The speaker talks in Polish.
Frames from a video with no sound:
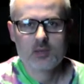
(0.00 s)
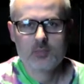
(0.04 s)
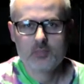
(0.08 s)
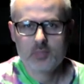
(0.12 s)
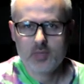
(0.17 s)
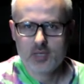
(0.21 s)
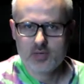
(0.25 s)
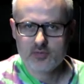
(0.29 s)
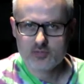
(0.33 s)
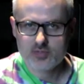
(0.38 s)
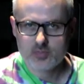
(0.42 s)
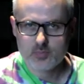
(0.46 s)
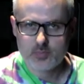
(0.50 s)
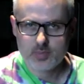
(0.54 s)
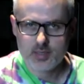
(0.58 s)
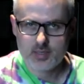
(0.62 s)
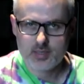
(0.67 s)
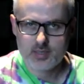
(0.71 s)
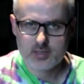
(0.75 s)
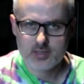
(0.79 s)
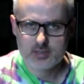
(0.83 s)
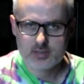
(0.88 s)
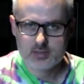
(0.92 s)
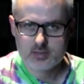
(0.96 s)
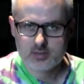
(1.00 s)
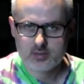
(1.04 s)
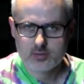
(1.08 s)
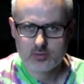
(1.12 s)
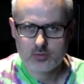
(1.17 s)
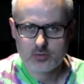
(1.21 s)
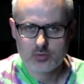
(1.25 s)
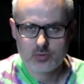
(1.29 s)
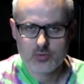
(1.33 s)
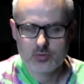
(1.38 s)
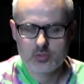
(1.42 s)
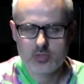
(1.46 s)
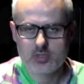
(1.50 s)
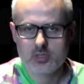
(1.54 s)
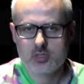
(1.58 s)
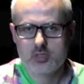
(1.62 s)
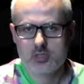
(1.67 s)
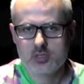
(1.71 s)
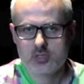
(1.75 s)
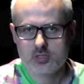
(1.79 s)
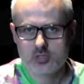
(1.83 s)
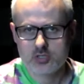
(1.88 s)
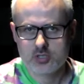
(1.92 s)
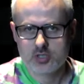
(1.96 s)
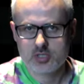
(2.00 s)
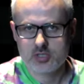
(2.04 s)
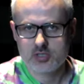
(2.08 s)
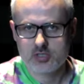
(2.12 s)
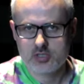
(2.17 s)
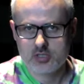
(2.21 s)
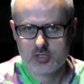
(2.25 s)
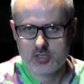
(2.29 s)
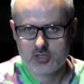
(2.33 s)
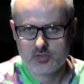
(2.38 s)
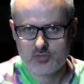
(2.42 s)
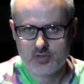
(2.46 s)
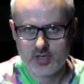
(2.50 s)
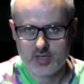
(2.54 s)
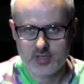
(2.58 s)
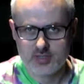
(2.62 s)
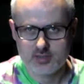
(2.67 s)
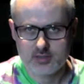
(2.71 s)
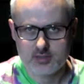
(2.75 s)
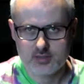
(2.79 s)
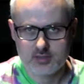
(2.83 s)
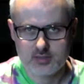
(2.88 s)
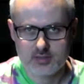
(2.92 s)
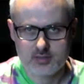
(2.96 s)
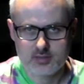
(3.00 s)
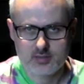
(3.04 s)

Pierwszy palec, drugi, trzeci i czwarty.